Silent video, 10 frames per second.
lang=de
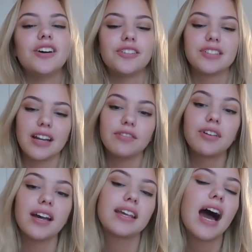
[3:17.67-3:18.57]
Und dann
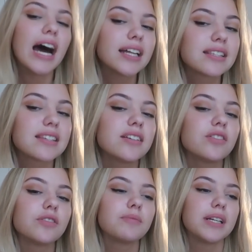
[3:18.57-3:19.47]
war ich
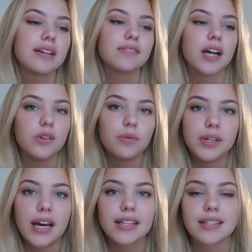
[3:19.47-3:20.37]
18 und man darf es halt nur
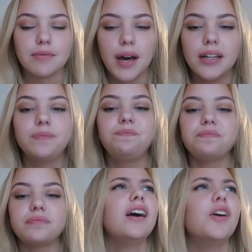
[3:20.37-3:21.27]
mit 18 machen.
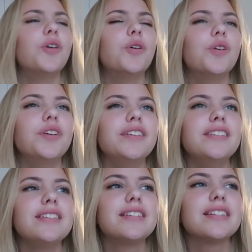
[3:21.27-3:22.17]

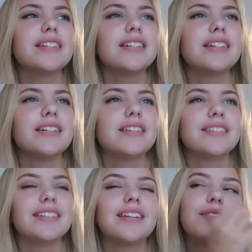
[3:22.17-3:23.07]
Und
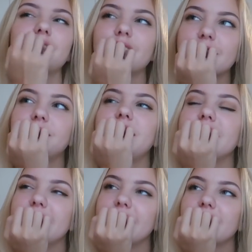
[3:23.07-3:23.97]
dann habe ich mir so
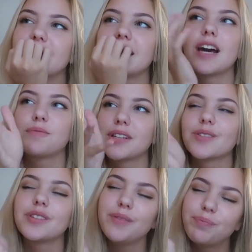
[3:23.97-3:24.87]
überlegt und ich habe
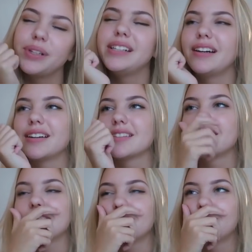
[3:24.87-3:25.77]
dort so die Bilder
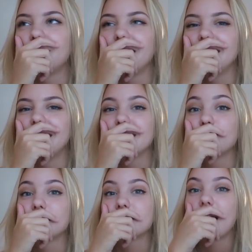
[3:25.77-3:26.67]
gesehen. Ich dachte mir, boah, Anja,
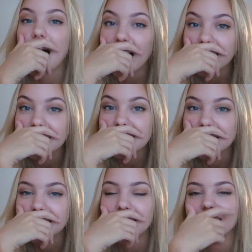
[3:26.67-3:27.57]
jetzt bist du
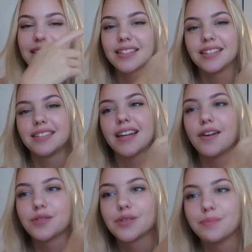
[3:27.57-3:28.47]
18. Erstens, jetzt
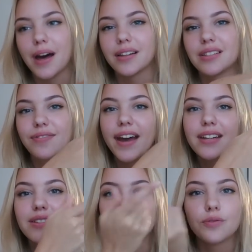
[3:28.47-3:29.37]
darfst du es machen.
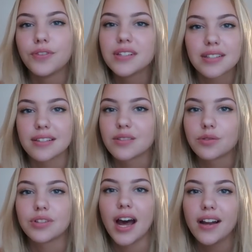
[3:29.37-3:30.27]
Zweitens, du findest das
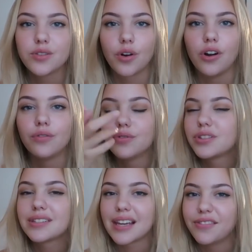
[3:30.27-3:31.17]
total toll und
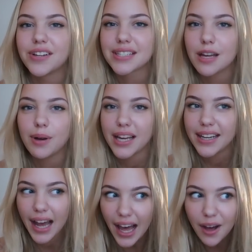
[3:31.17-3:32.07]
willst es einfach selber
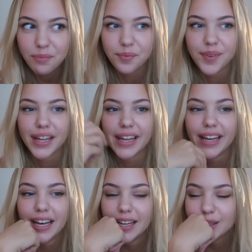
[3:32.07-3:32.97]
gerne haben.
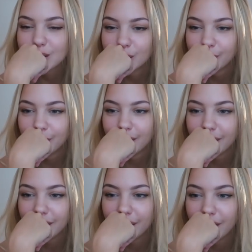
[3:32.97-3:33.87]
So.
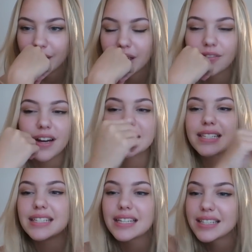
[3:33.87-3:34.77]
Und ich weiß,
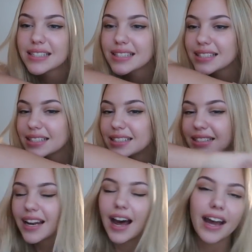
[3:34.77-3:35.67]
dass ich es
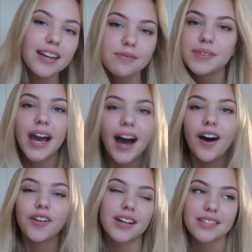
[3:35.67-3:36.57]
in einem
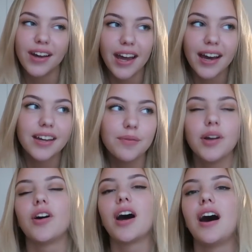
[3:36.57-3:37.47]
Jahr oder zwei Jahren
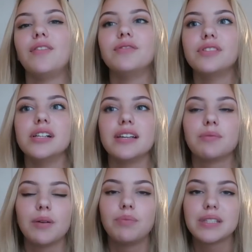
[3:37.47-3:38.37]
immer noch haben will.
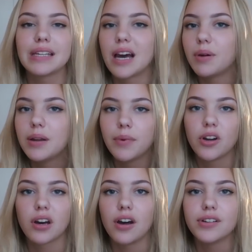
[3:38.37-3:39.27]
Ich meine, Piercing kann man immer
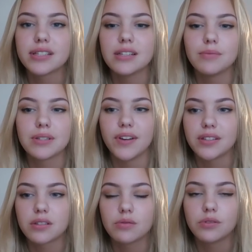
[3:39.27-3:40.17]
noch rausnehmen. Es
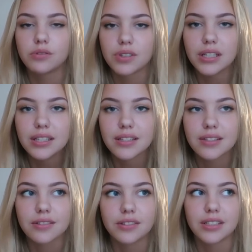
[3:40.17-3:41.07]
wächst zu und gut
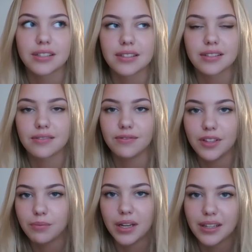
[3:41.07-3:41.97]
ist. So, das
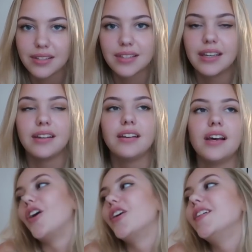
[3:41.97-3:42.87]
wird man nicht sehen.
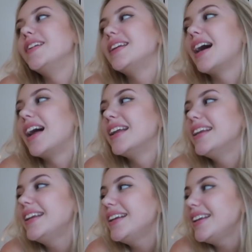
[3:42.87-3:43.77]
Ja, und
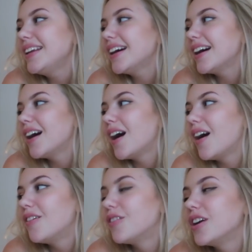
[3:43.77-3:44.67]
dann
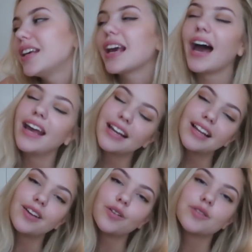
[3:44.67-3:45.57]
wollte ich
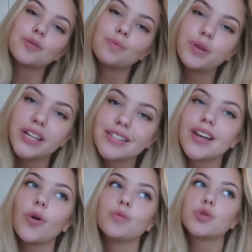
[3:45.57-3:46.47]
eigentlich nur zum
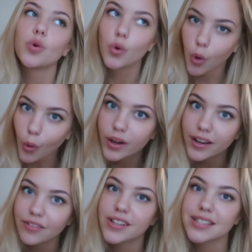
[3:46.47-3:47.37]
Piercer, um zu
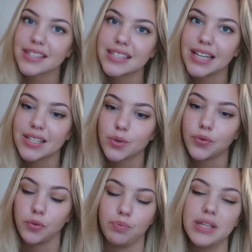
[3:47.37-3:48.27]
gucken, was es da so
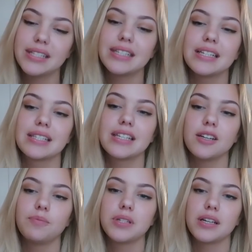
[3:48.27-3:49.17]
für Piercings
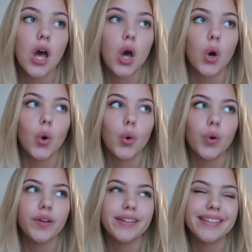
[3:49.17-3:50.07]
gibt.
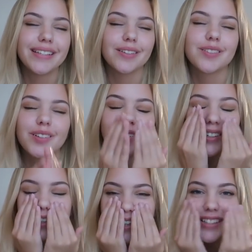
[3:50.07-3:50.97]
Und ich war so, oh
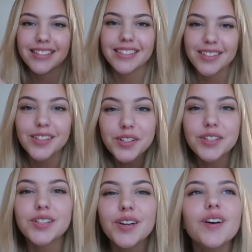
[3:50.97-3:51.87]
Gott, die sind so
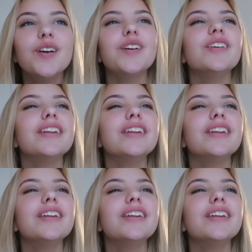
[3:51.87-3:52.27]
schön.